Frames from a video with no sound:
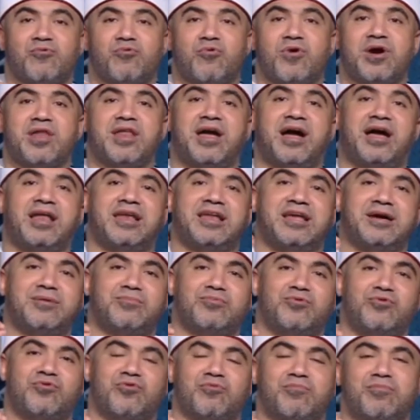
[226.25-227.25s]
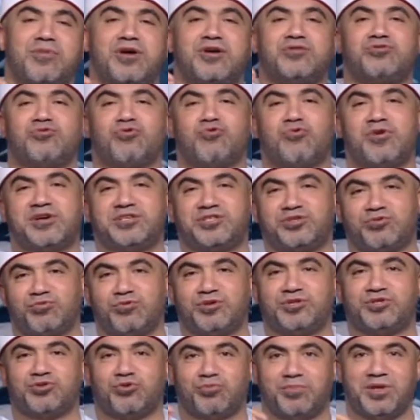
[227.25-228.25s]
ونعلم ما
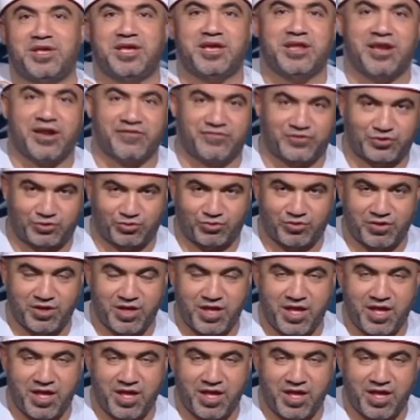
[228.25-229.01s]
توسوس به نفسه